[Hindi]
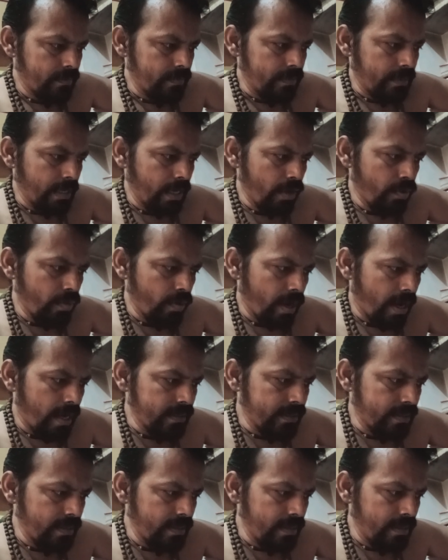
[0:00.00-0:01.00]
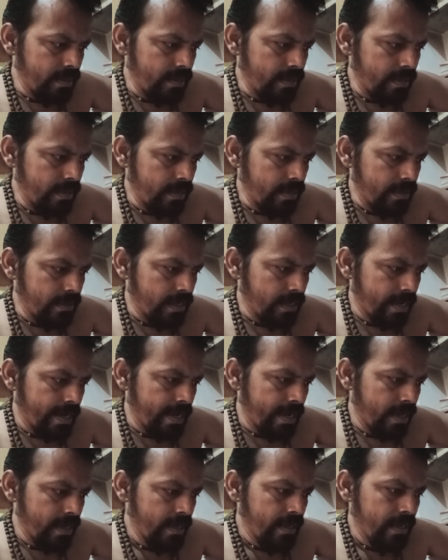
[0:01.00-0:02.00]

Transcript: देवराज इंद्र ने